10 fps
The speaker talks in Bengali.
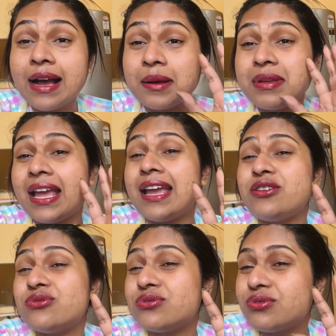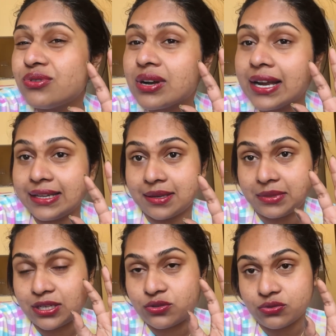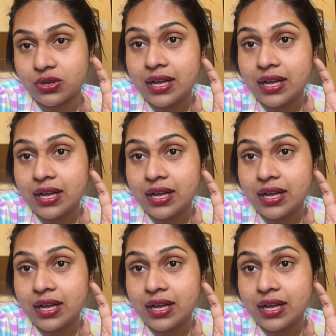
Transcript: আমি এইটুকুখানি আমি একটু